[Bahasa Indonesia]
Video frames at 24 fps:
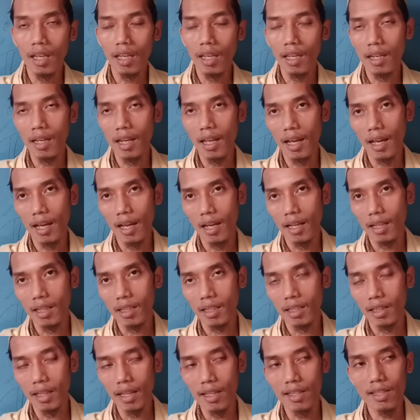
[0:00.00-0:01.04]
DNA,
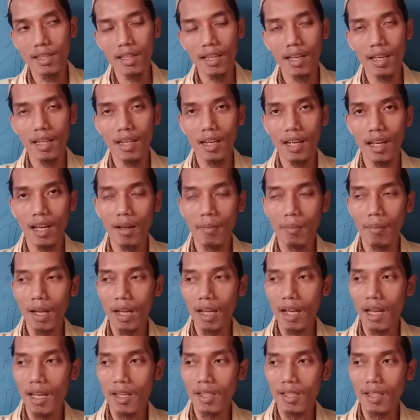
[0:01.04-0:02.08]
dites DNA,
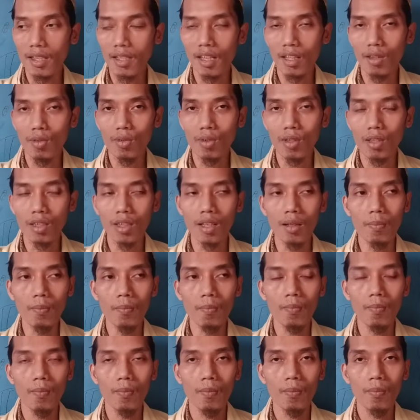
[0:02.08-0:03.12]
maka hasilnya itu
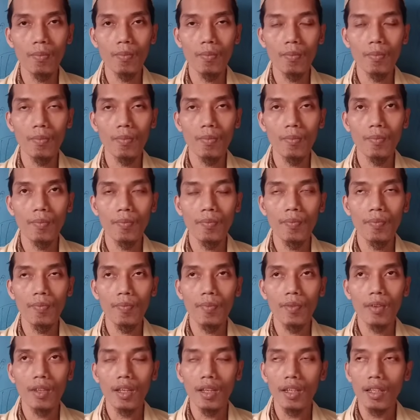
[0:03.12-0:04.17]
tetap
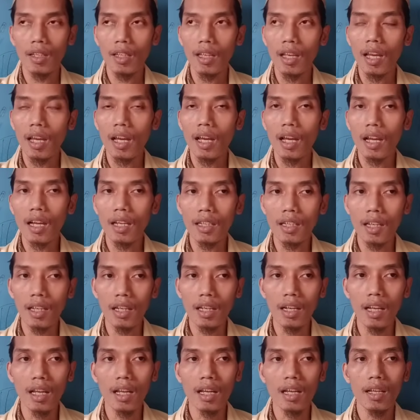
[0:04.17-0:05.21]
dia
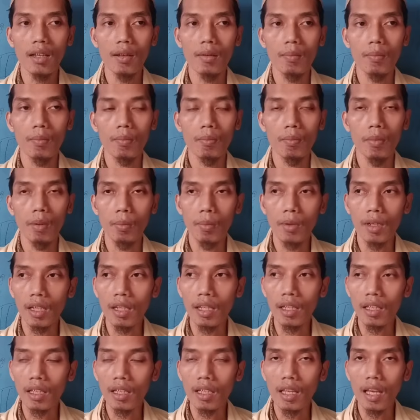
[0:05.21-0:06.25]
adalah
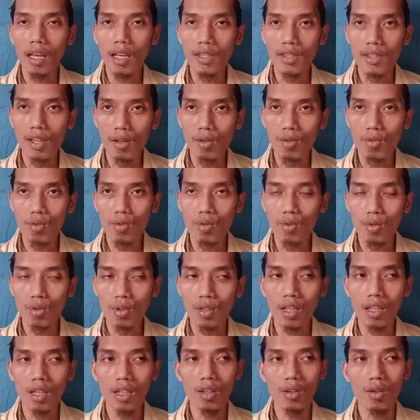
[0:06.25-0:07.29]
memiliki
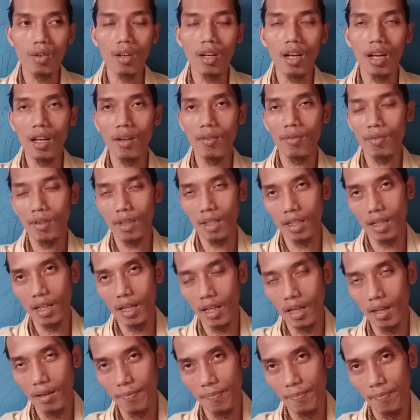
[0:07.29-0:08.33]
asal-usul dari orang
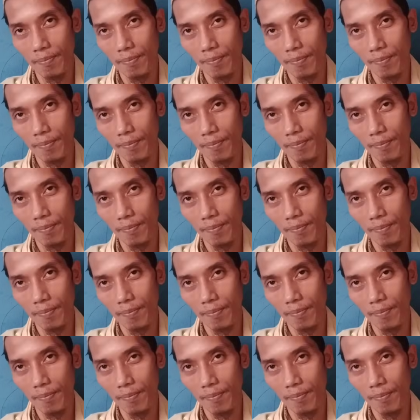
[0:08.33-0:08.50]
Afrika.